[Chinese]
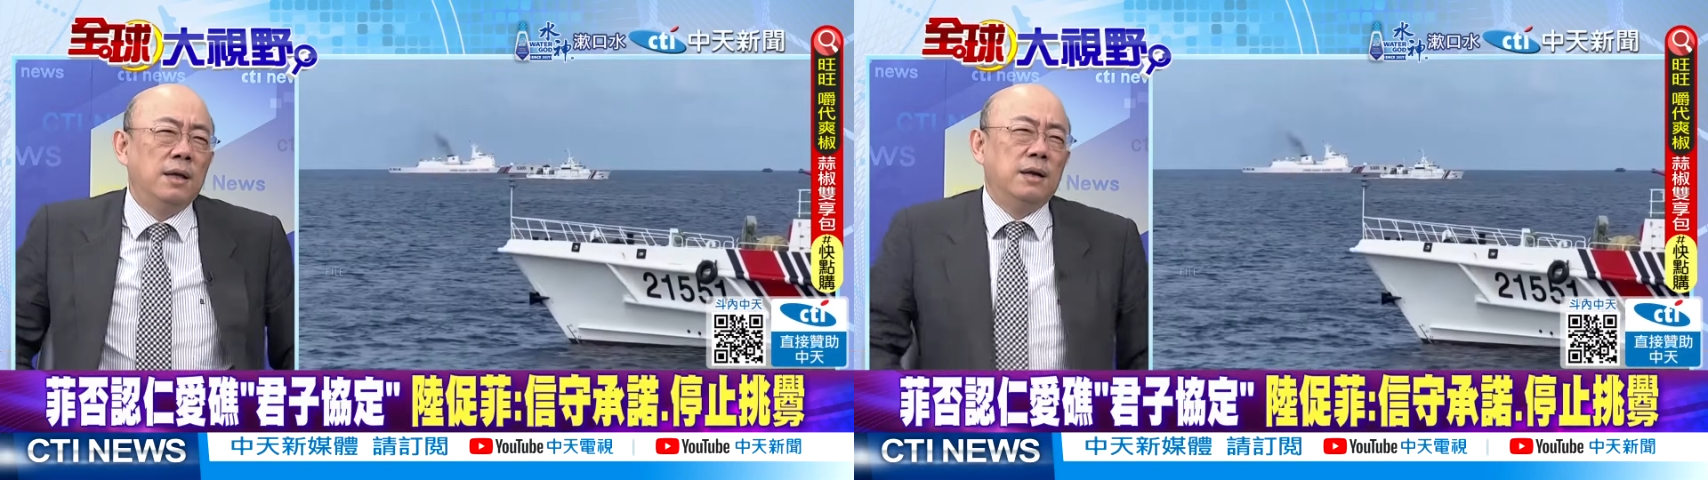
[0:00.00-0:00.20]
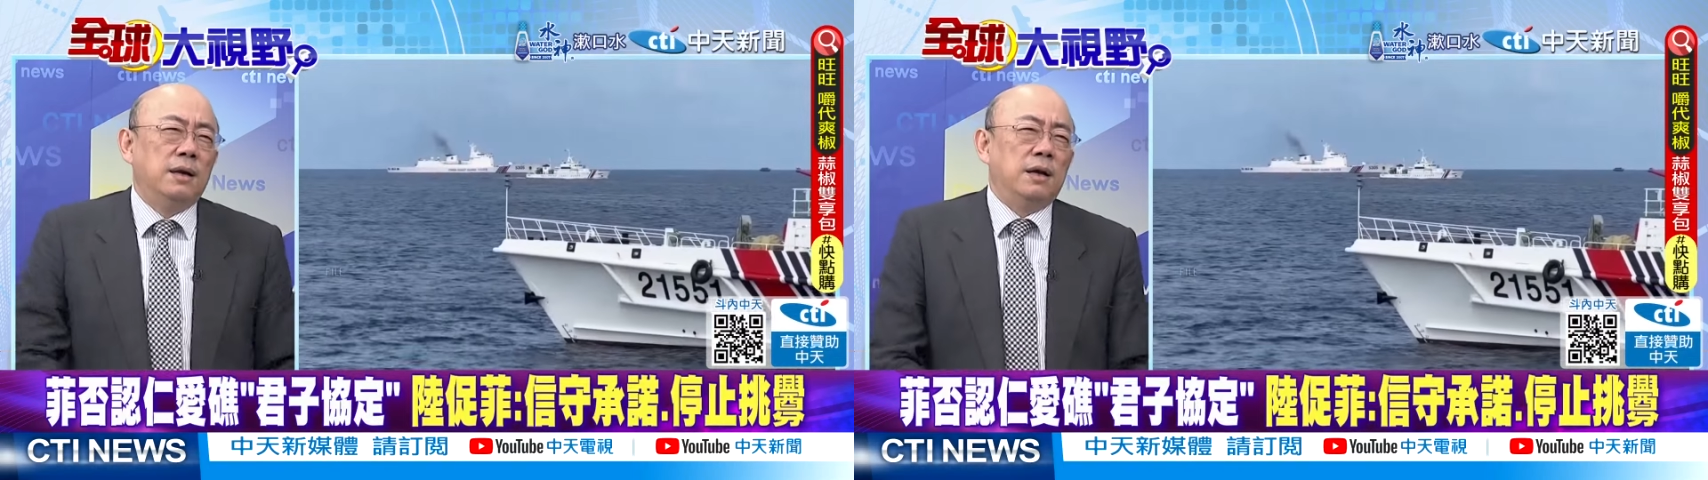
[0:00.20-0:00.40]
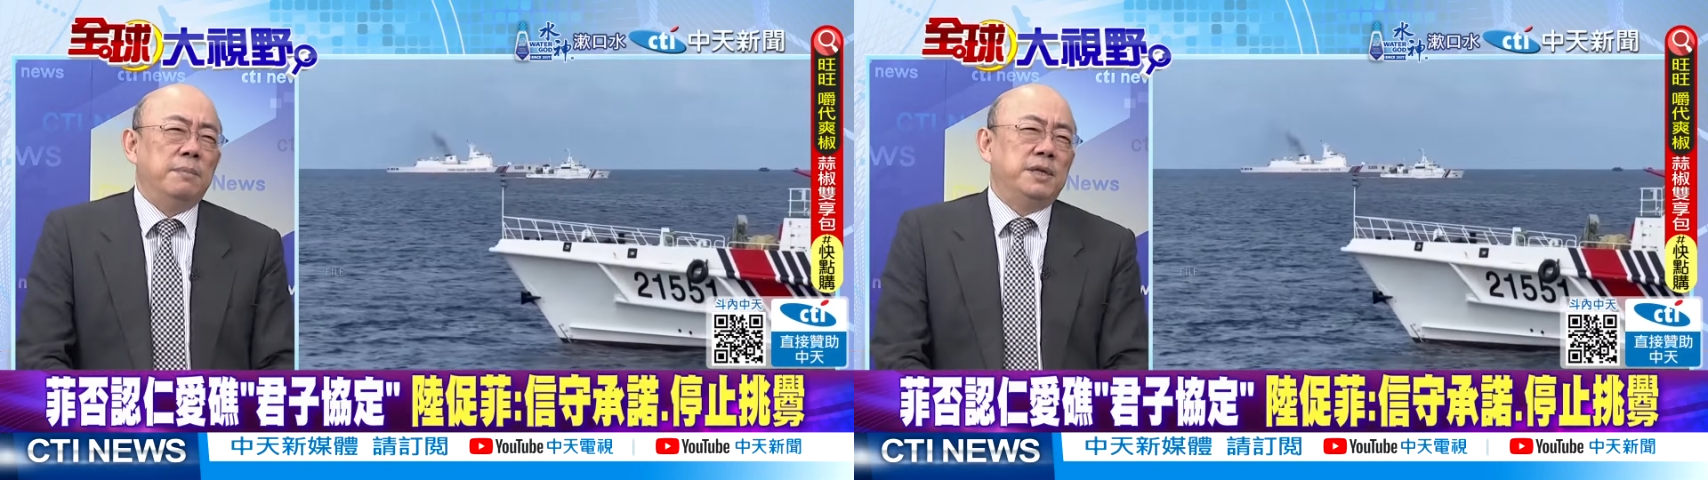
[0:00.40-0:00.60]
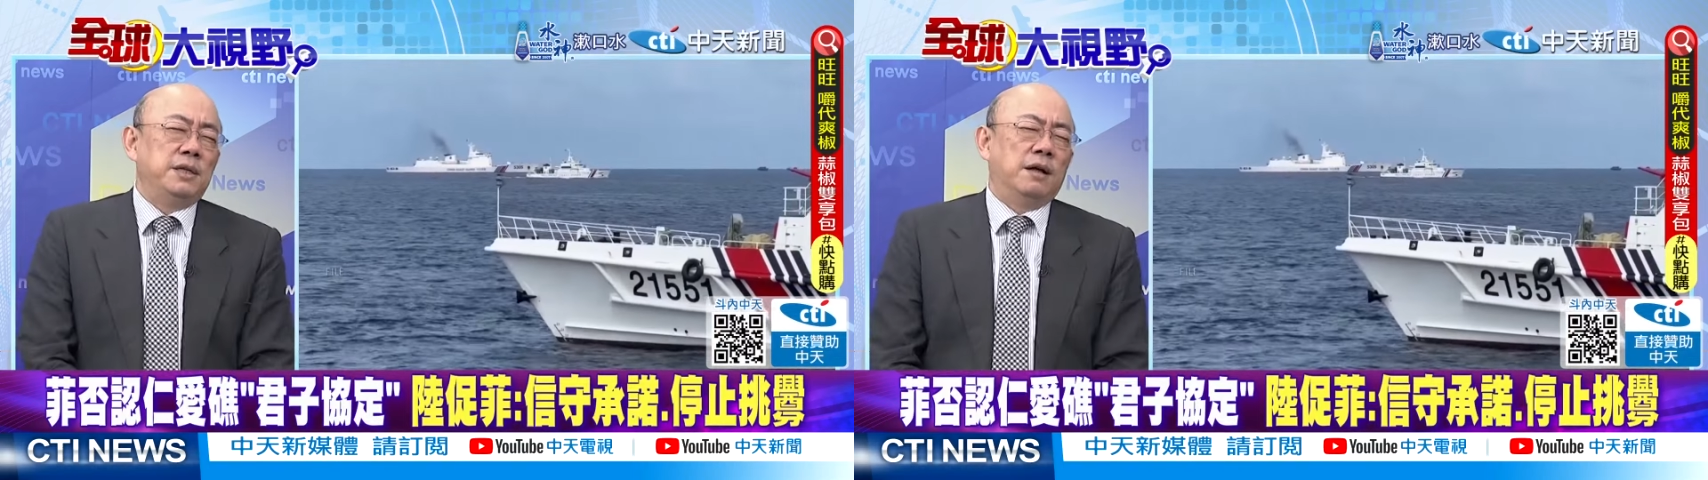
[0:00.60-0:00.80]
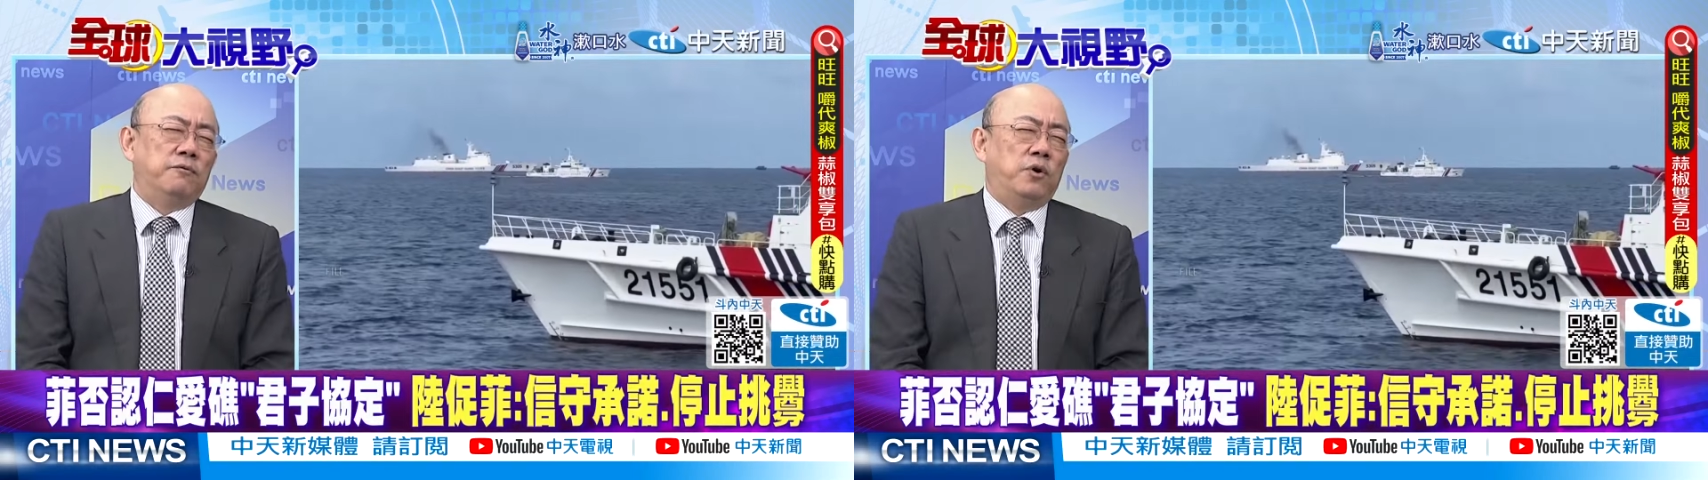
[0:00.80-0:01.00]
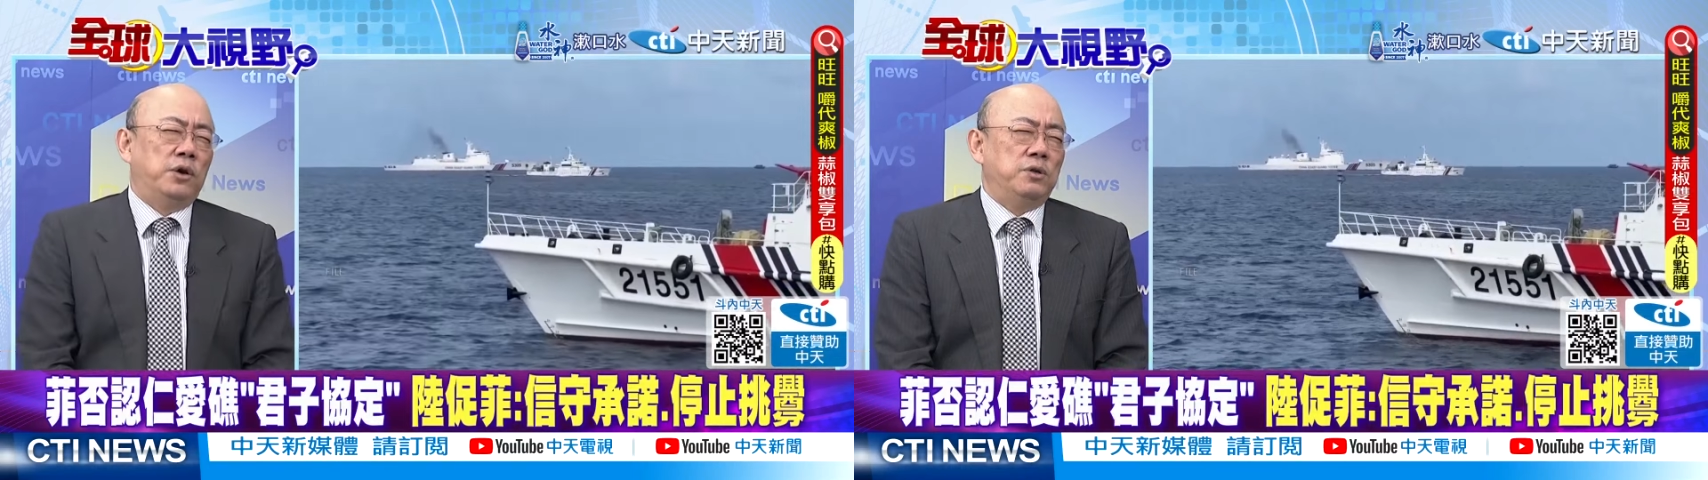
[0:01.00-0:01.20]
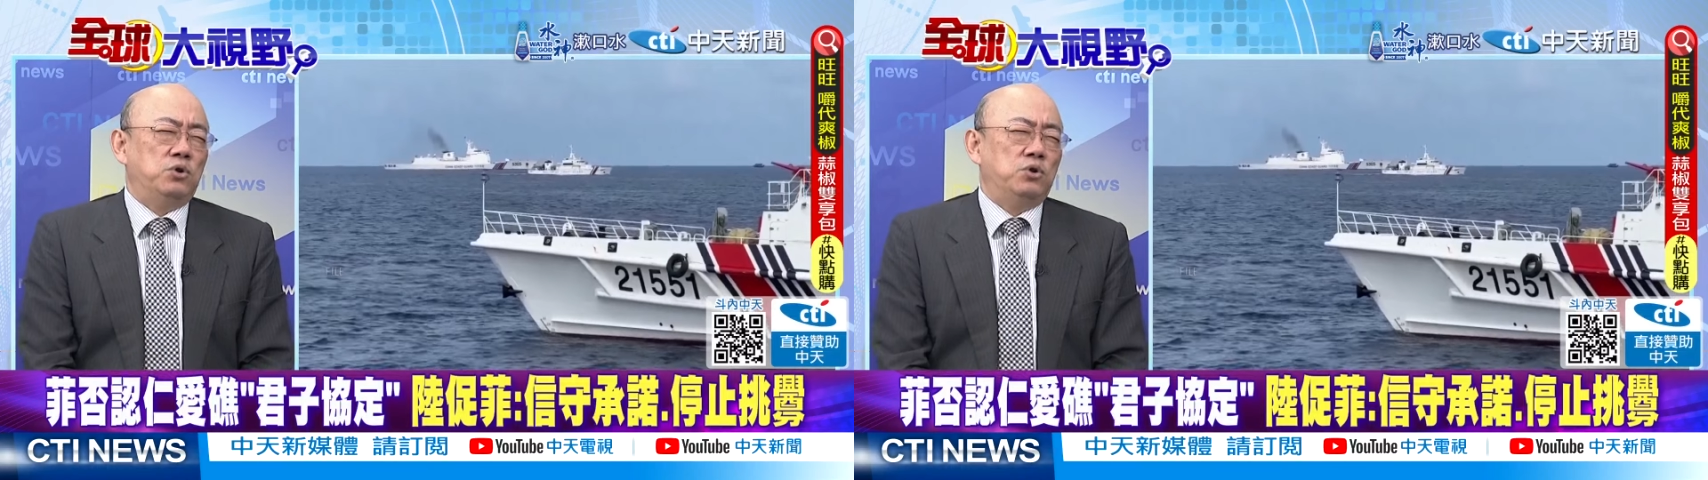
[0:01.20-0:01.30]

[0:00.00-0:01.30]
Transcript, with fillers: 那个民进党否认